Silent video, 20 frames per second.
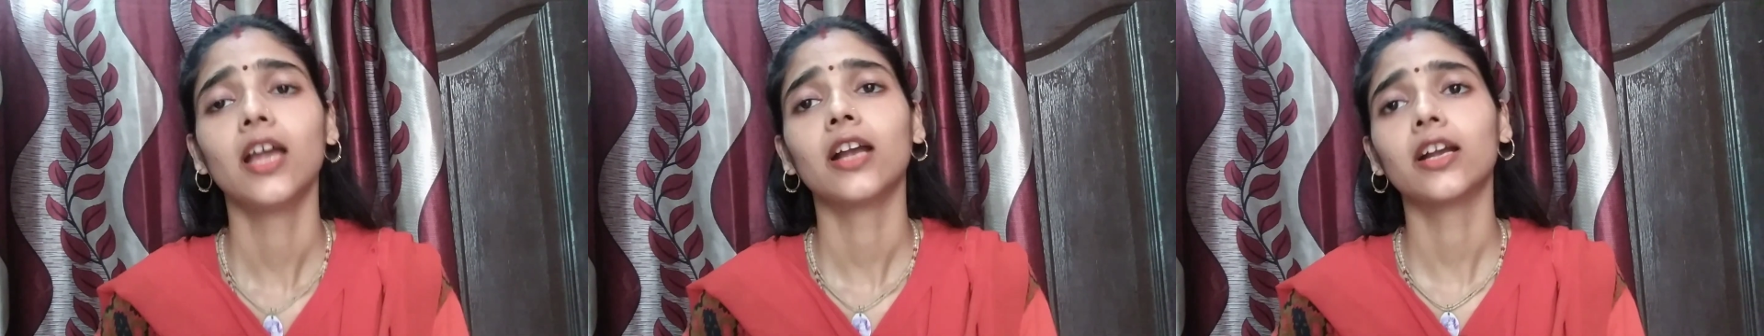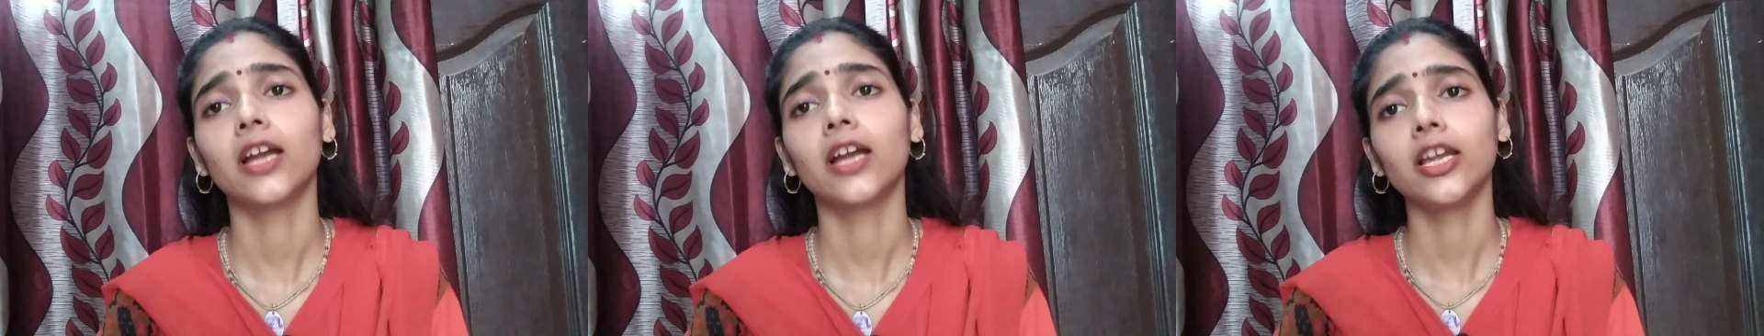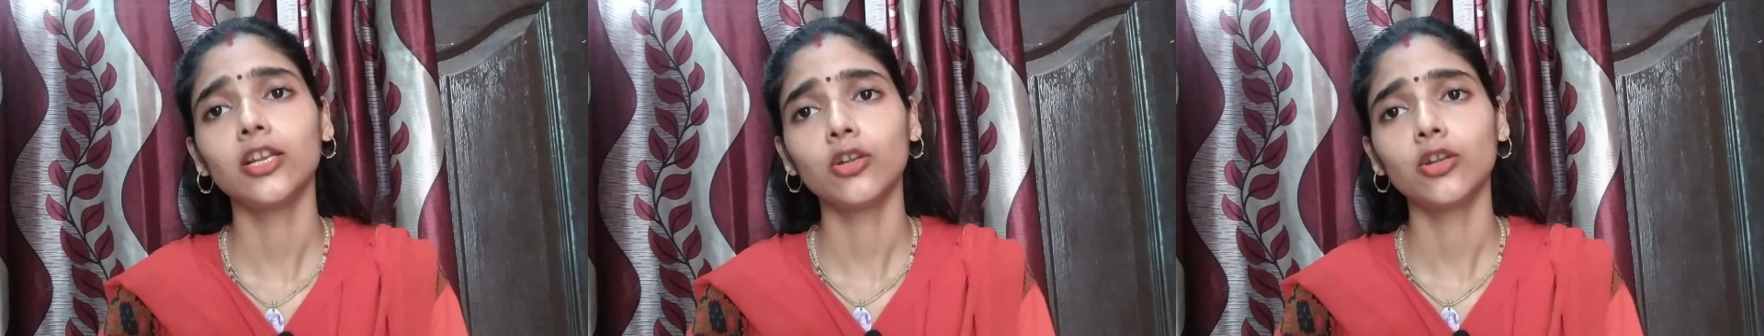
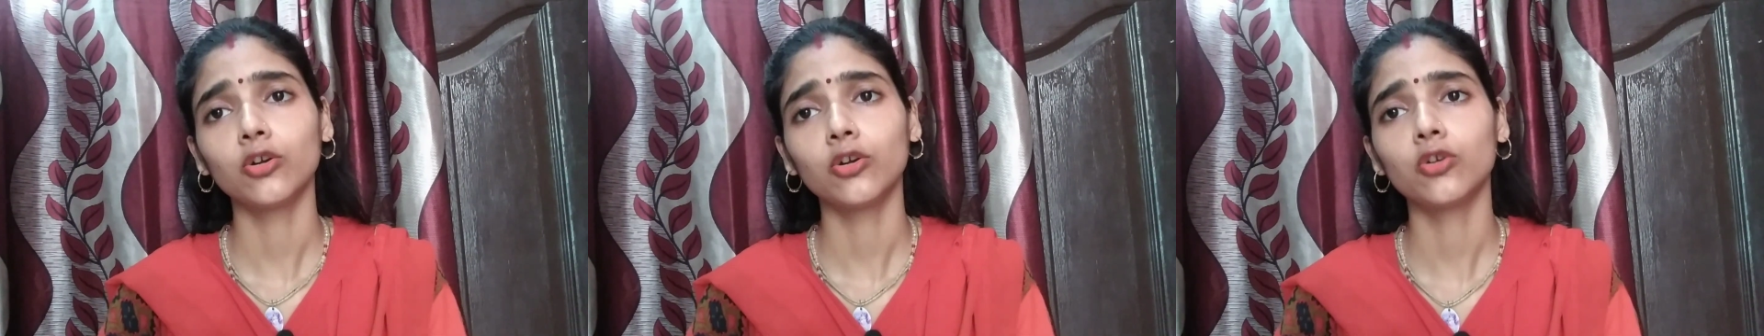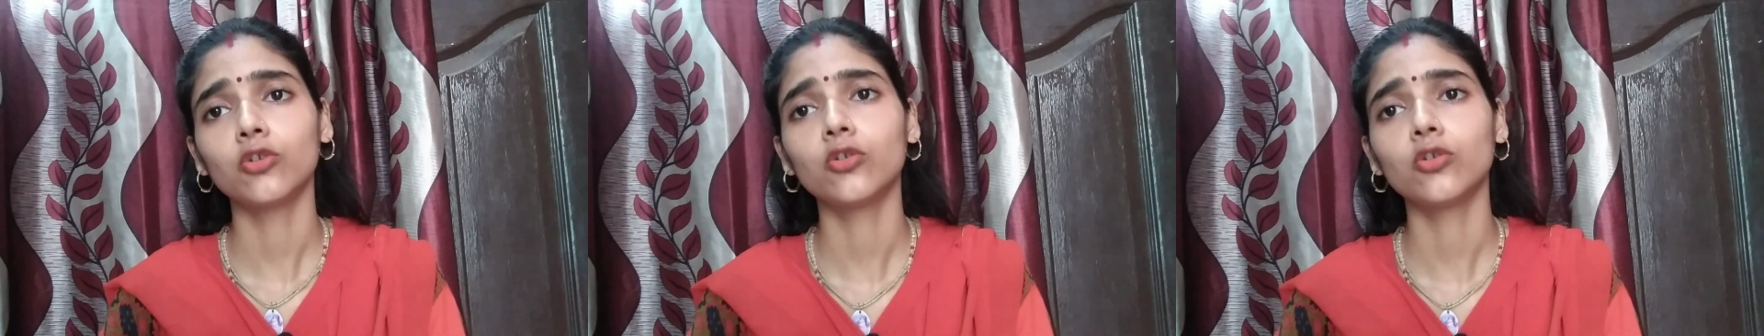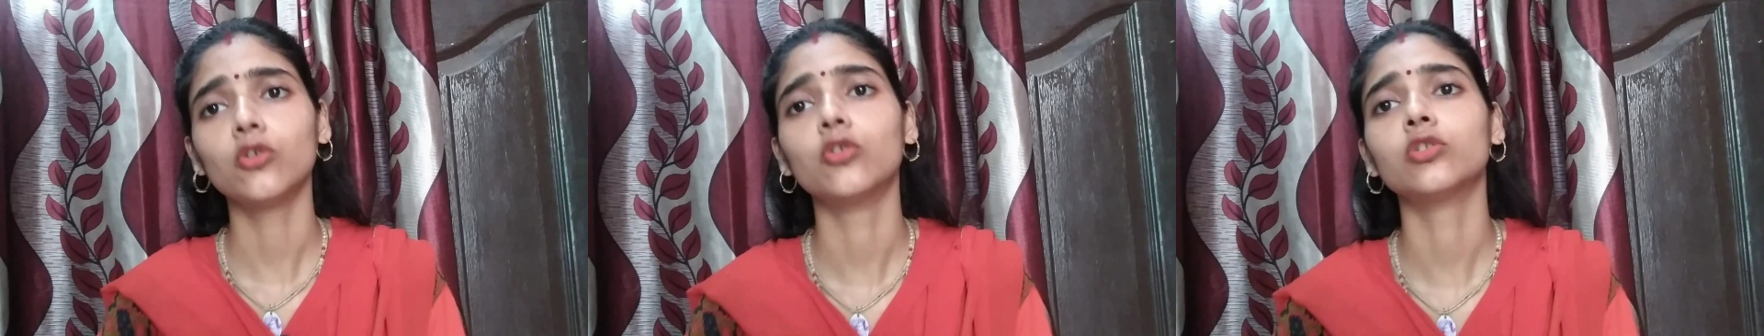कई लोगों
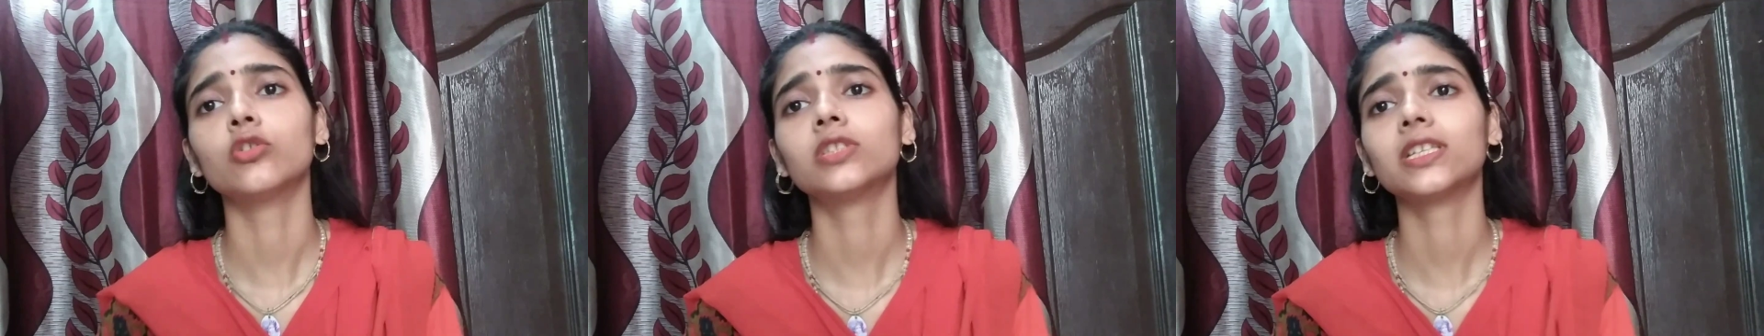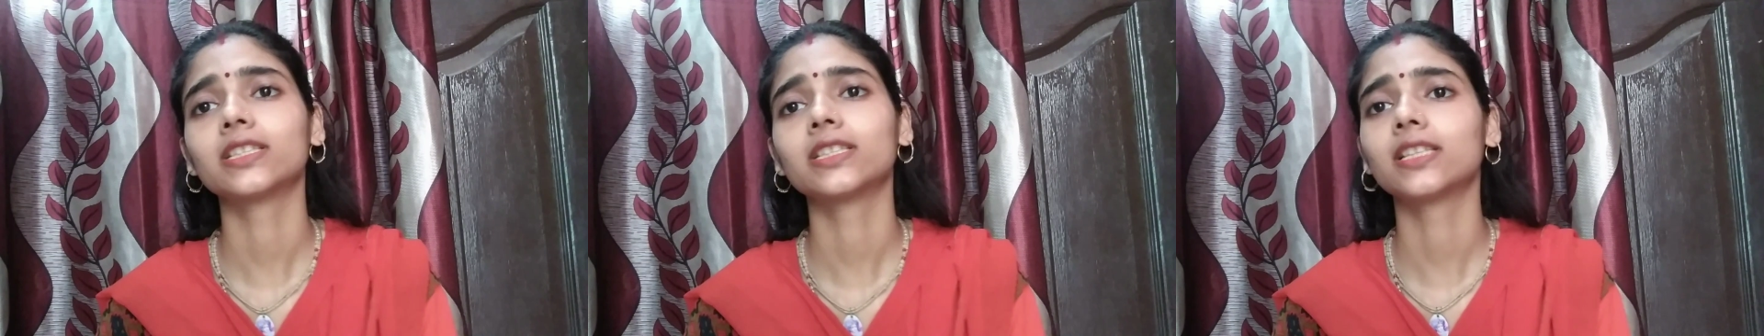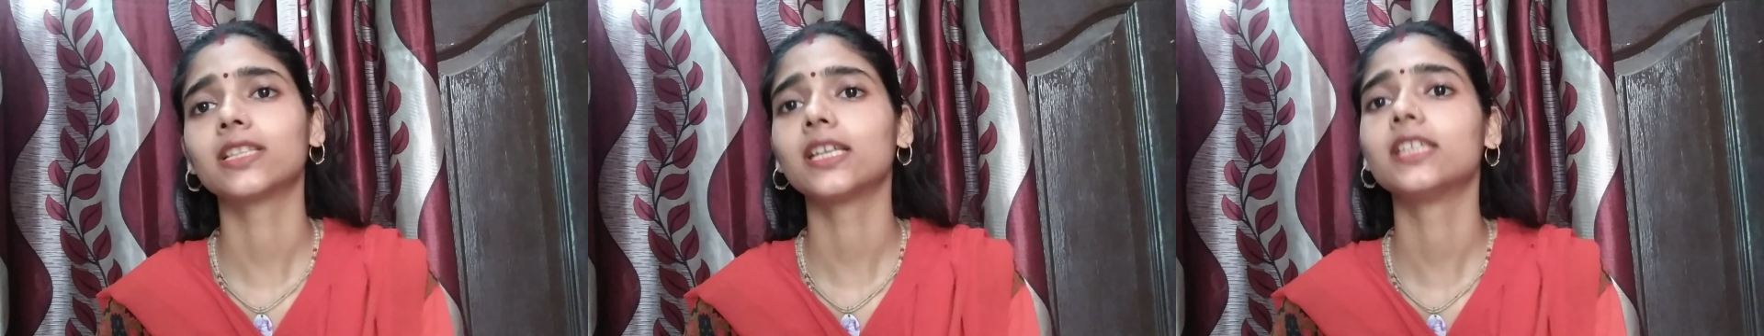को हो
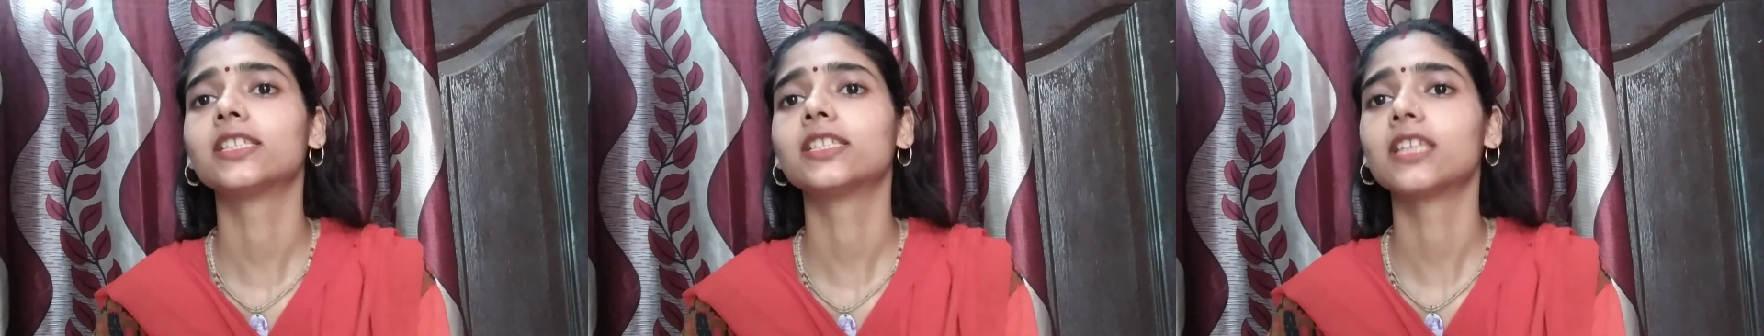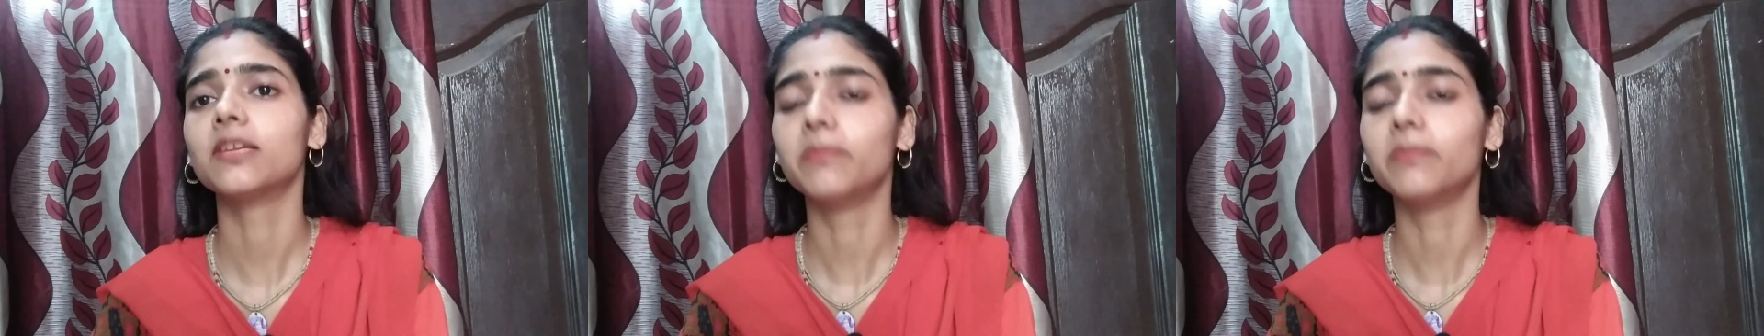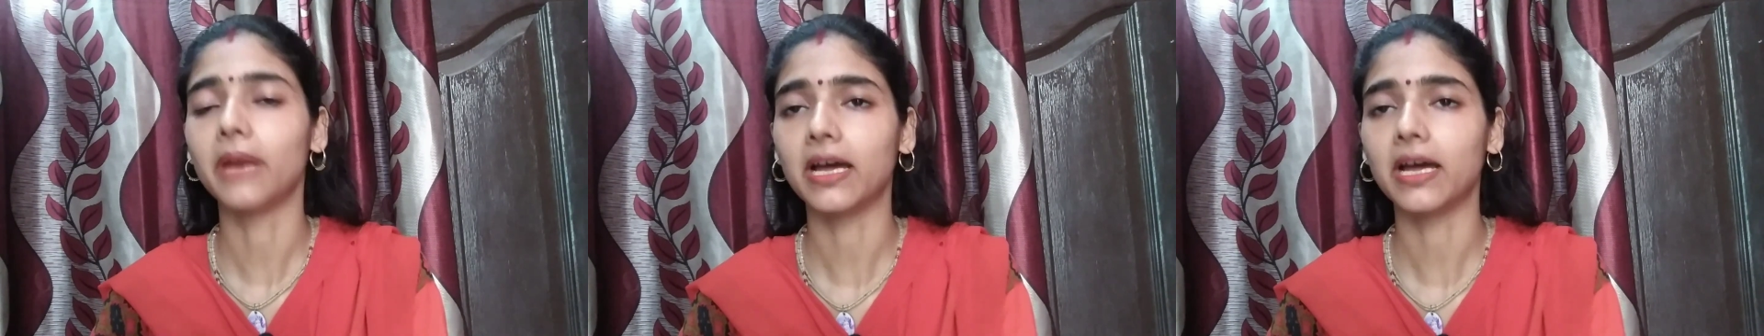सकता है इसके